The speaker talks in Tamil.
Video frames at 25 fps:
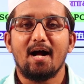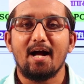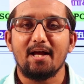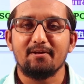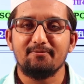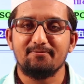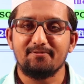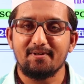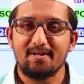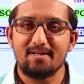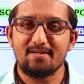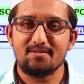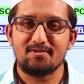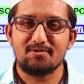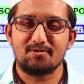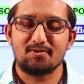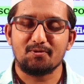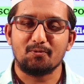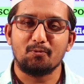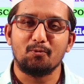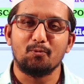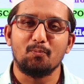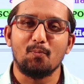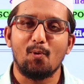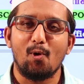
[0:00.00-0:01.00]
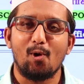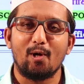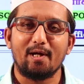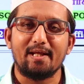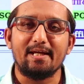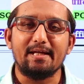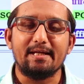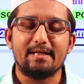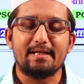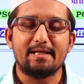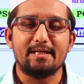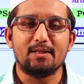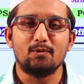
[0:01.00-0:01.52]
ஹாய் ஃப்ரெண்ட்ஸ் குட்
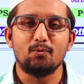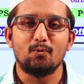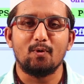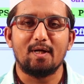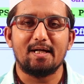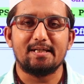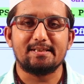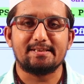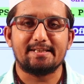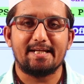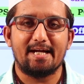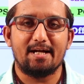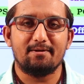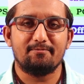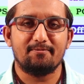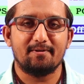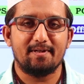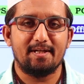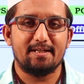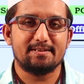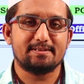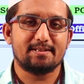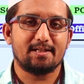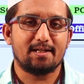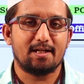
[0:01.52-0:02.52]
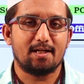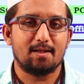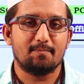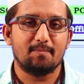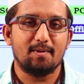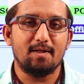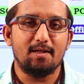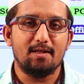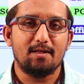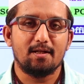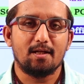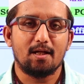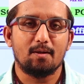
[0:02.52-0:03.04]
மார்னிங் இது உங்கள் டேஃப் ஐஎஸ்
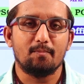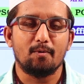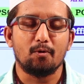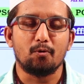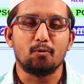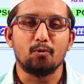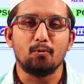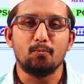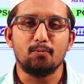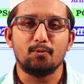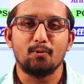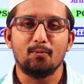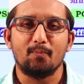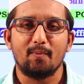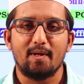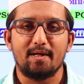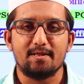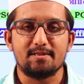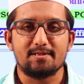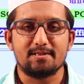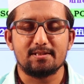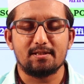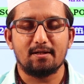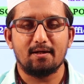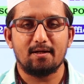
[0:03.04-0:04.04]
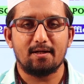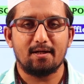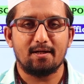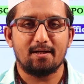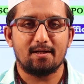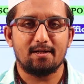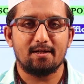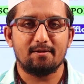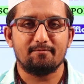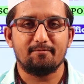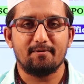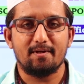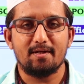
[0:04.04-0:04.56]
அகாடமி நம்ம குரூப் டூ மெயின்ஸுக்கான
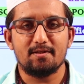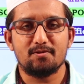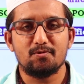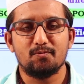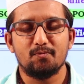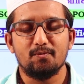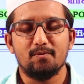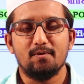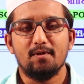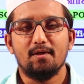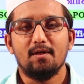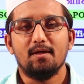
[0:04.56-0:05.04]
கரண்ட் அஃபேர்ஸ்